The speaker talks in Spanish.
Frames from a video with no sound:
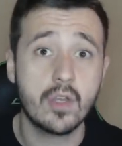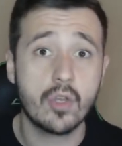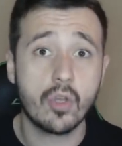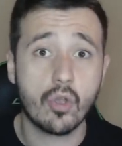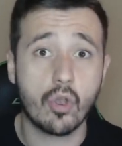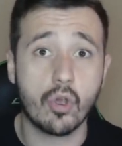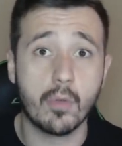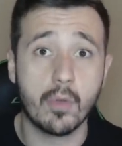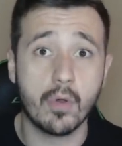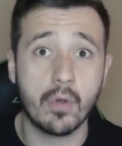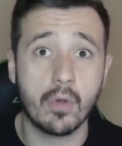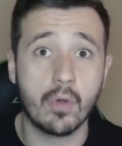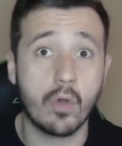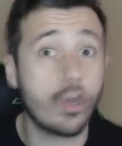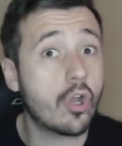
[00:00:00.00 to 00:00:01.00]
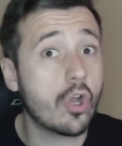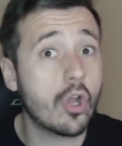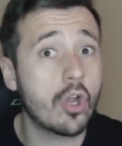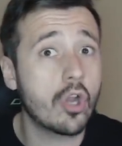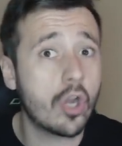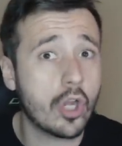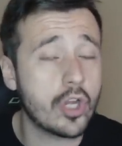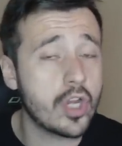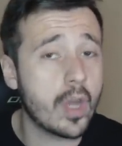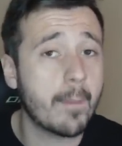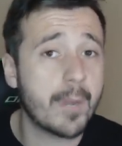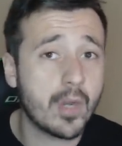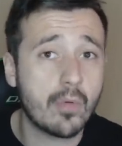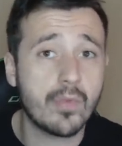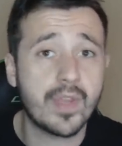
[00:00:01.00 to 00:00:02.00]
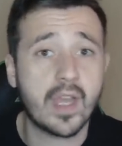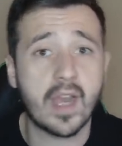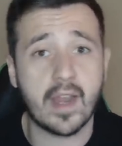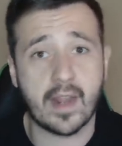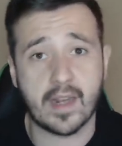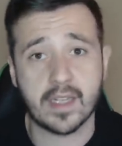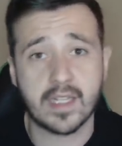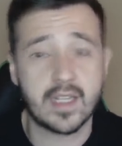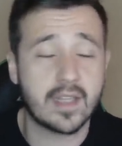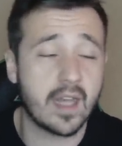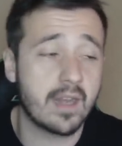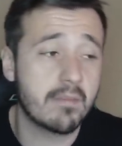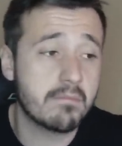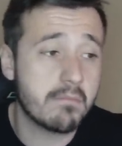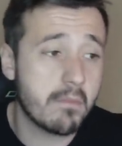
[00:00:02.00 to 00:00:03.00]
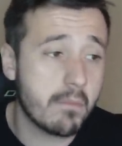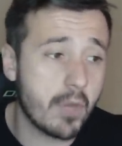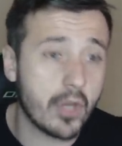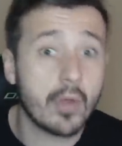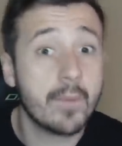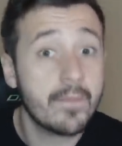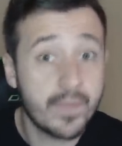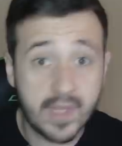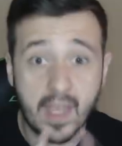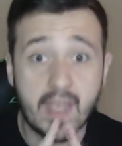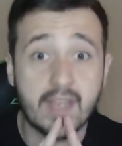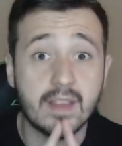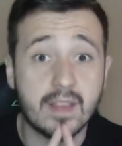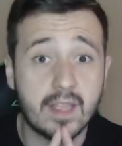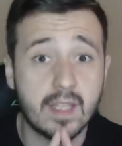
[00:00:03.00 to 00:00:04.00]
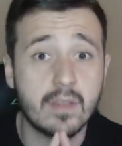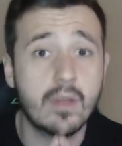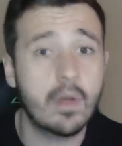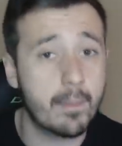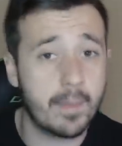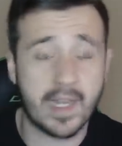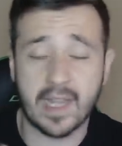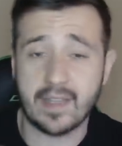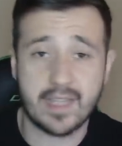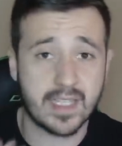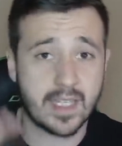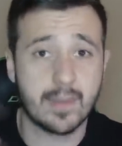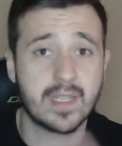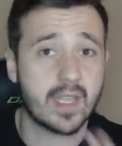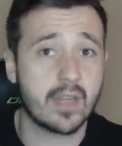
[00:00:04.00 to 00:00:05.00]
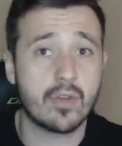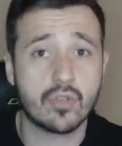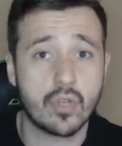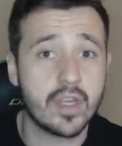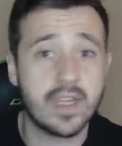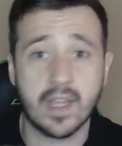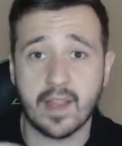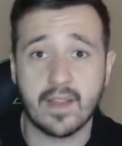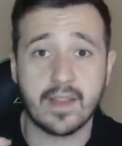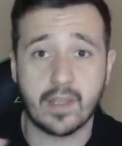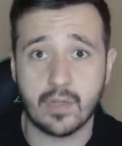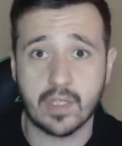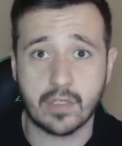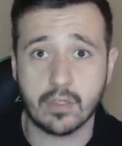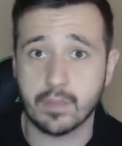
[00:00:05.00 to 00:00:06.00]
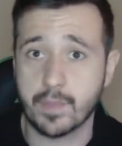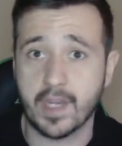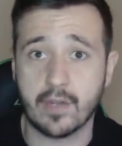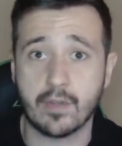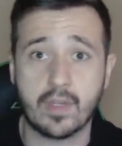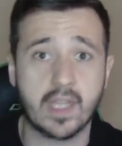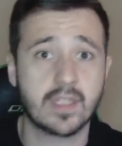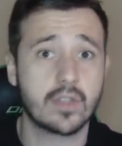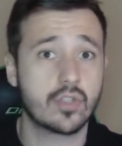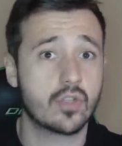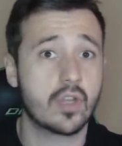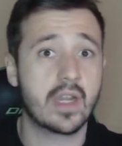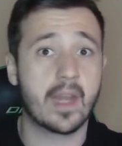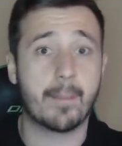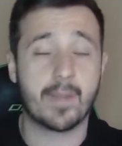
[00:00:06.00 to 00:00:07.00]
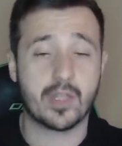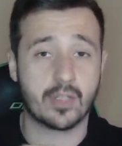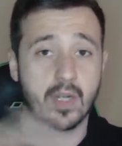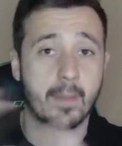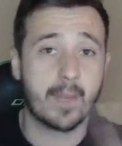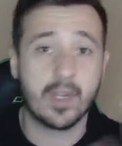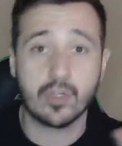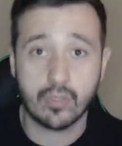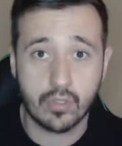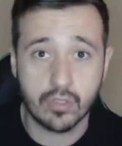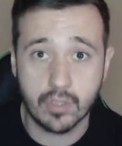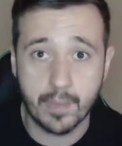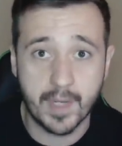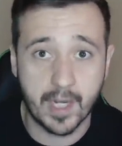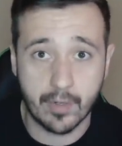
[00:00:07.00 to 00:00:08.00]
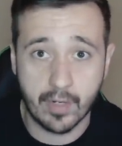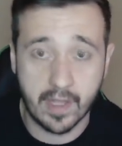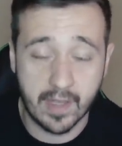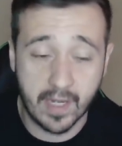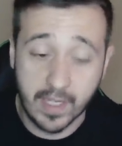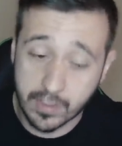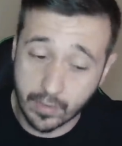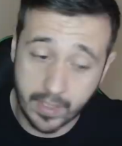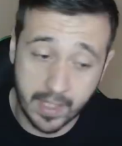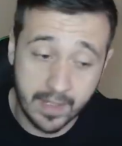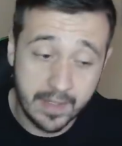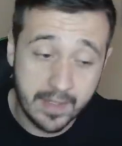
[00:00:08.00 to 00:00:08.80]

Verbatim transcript: como es que lo querían perjudicar a Russell y tal. Bueno, Entiendo, mirad, ya sabéis que no soy nada de teorías conspiranoicas, soy la persona menos conspiranoica de la historia,